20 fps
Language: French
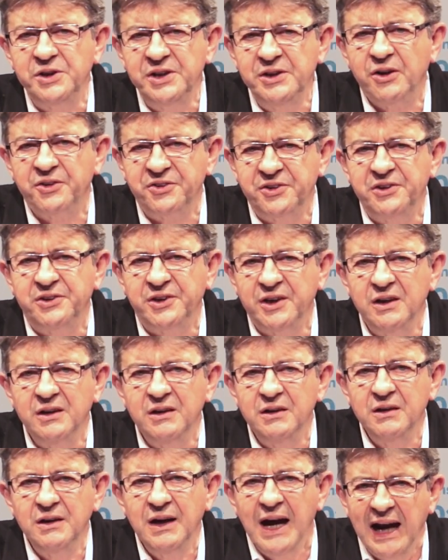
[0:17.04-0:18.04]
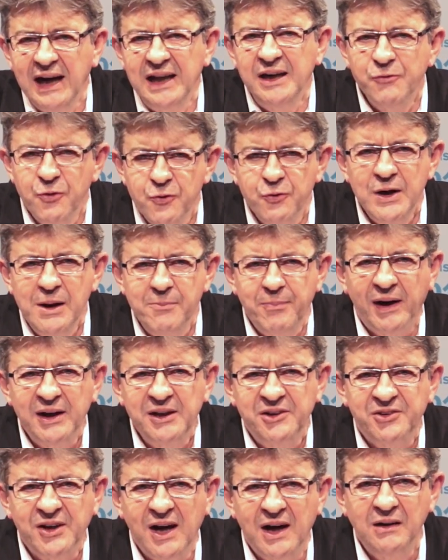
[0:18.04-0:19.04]
de l'identité. Allez, vous voulez
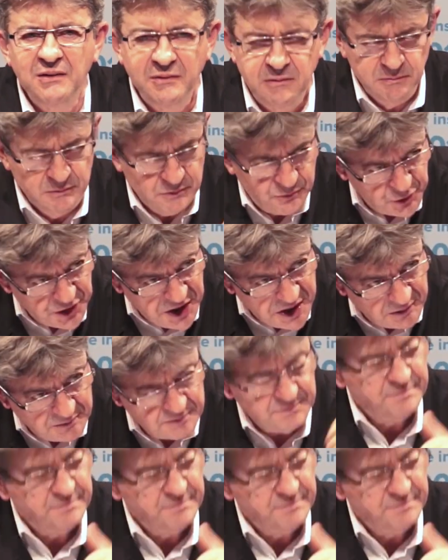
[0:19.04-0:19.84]
parler de ça Venez.